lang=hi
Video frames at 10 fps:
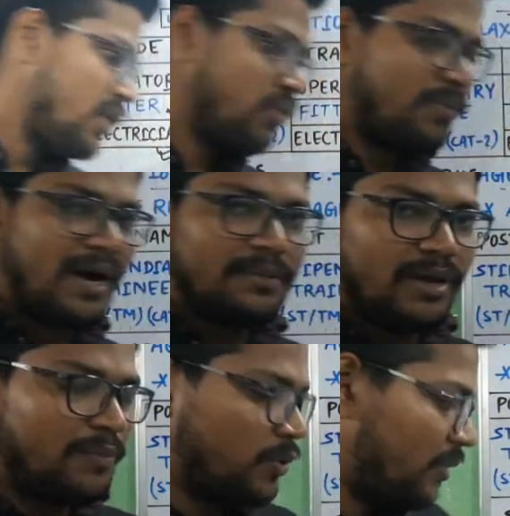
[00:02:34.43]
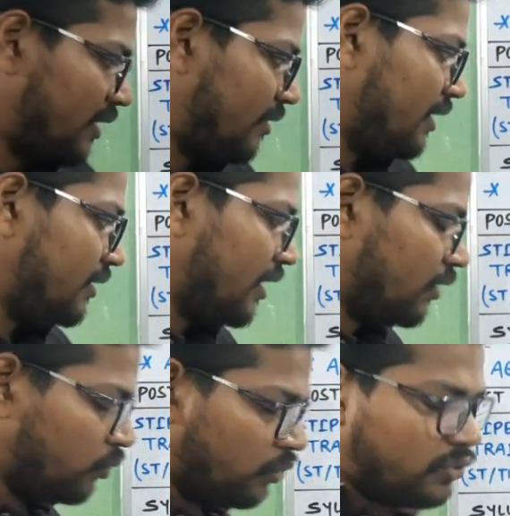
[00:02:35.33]
तो वो बाद में आपको बता दिया जाएगा
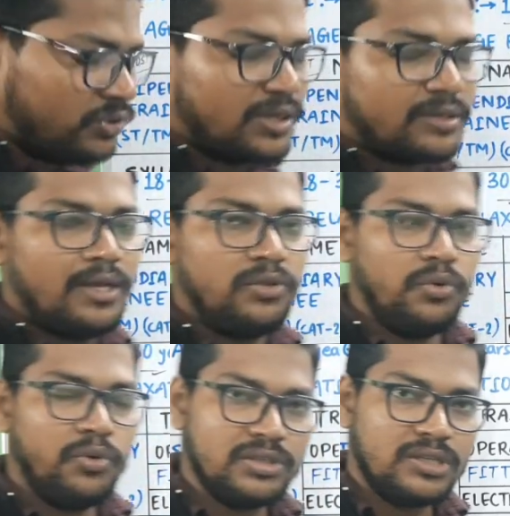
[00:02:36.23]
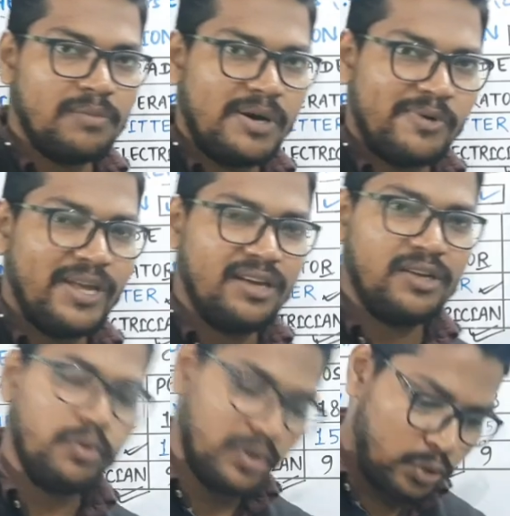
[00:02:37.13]
दोनों हो सकता है दोनों की संभावना है
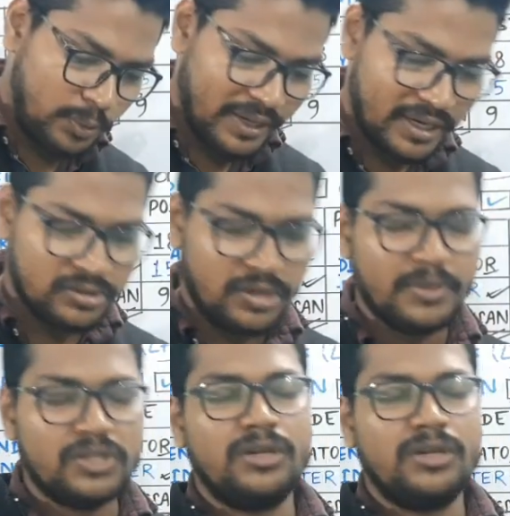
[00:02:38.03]
क्योंकि नोटिफिकेशन में